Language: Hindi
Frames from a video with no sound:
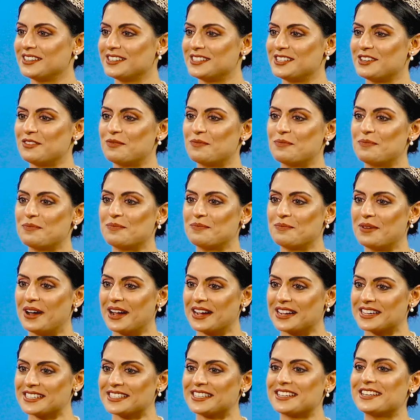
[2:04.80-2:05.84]
सिर्फ
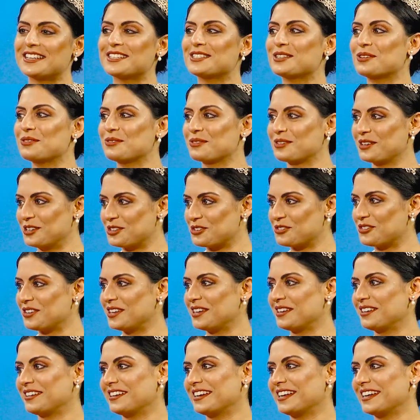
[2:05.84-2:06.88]
पाकिस्तान एज अ
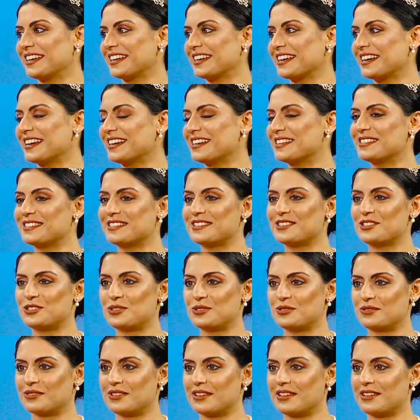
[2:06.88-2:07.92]
कंट्री लाइक एज
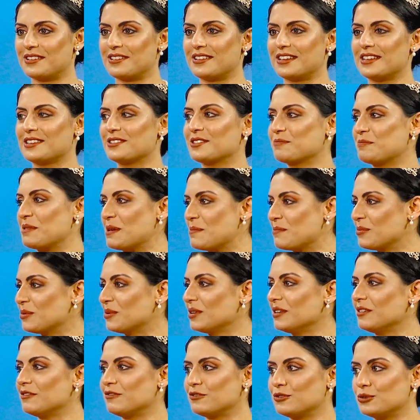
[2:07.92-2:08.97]

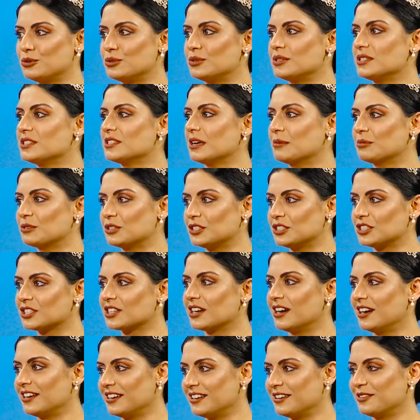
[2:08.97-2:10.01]
पीपल फूड सब कुछ
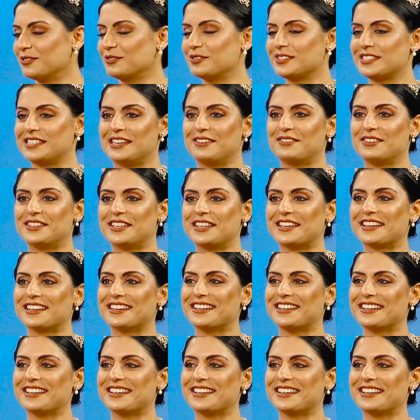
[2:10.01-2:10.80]
खाना ओबियसली खाने